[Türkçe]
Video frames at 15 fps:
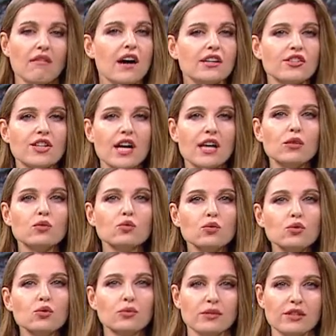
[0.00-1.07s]
faciayı
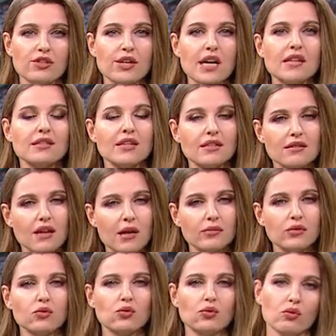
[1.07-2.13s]
unutmayacağız,
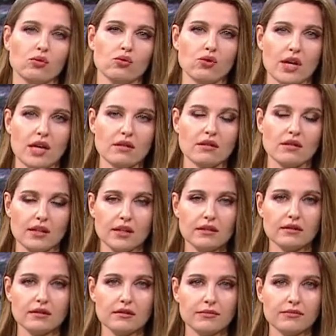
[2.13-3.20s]
hesabını soracağız dedi.